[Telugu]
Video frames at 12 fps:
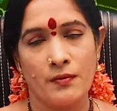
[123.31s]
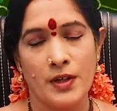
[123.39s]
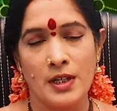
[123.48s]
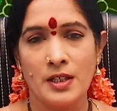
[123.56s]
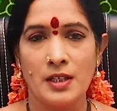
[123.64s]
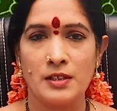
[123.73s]

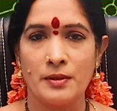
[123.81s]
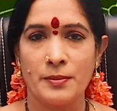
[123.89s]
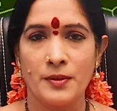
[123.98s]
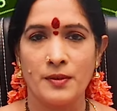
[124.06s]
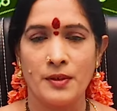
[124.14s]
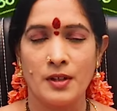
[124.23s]
ఫలితాలు
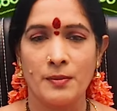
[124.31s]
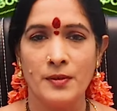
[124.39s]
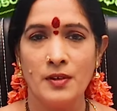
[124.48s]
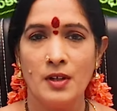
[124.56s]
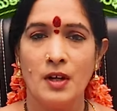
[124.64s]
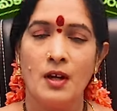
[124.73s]

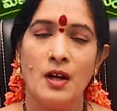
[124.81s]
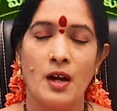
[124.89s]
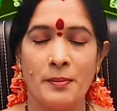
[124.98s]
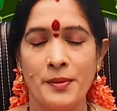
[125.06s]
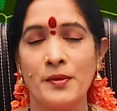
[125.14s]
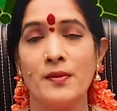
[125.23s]
చెప్పుకుందాము
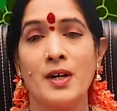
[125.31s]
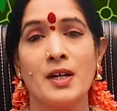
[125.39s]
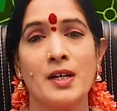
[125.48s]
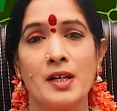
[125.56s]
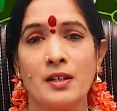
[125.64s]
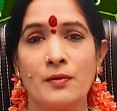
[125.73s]
అప్పుడు
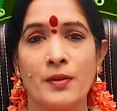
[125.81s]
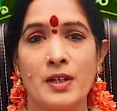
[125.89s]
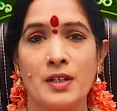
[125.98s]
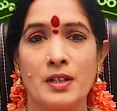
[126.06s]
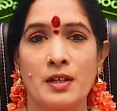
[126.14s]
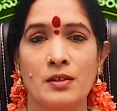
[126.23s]
వక్రగతి
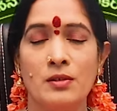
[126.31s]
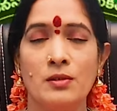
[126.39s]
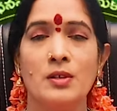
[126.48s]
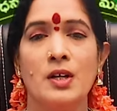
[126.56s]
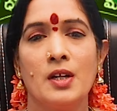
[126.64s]
ఫలితాలు